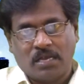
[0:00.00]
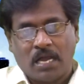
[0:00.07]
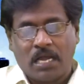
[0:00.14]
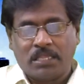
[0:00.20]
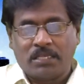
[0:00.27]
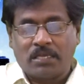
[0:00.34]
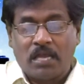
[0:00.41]

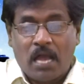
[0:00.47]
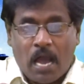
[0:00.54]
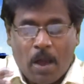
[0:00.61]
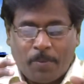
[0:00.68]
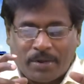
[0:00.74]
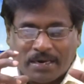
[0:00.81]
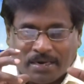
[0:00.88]
அது
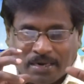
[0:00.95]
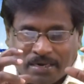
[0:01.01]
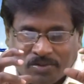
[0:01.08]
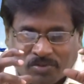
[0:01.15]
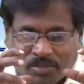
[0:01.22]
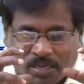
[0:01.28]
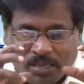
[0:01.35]
அவர்கள்
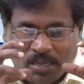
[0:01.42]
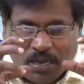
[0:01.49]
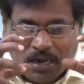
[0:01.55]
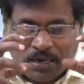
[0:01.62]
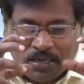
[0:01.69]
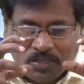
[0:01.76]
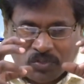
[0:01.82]
கழுத்தை
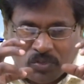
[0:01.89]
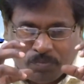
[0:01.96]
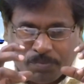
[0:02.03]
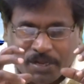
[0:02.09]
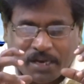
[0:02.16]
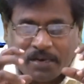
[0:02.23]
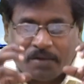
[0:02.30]

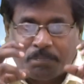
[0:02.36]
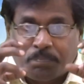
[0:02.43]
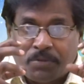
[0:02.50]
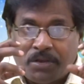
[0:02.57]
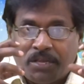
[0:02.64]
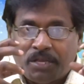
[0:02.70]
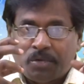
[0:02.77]
அழுத்தும்படியான
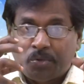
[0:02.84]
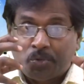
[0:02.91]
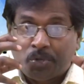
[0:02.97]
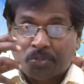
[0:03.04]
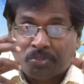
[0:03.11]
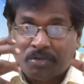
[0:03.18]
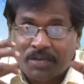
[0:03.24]
பெரிய
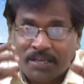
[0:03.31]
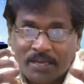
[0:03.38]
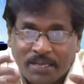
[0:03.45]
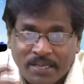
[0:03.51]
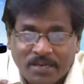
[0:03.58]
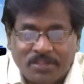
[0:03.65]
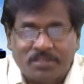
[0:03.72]

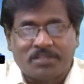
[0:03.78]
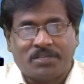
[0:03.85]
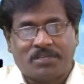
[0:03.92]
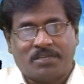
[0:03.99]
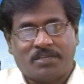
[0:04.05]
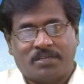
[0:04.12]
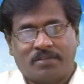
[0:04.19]
நுகத்தடியாக இருந்தது